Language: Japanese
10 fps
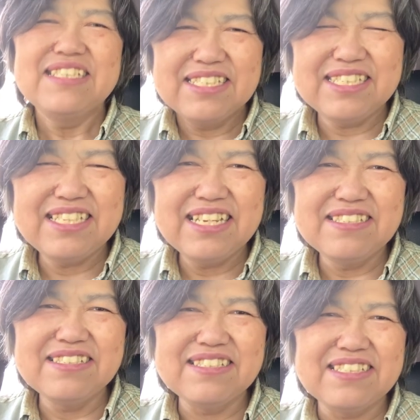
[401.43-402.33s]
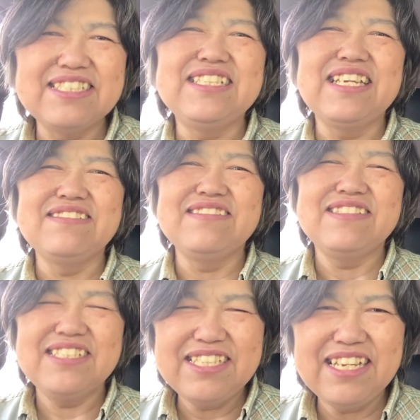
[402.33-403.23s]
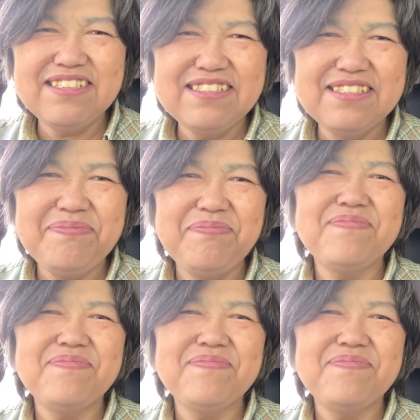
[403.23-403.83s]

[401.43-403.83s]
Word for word: ついてる、ついてる、ついてる。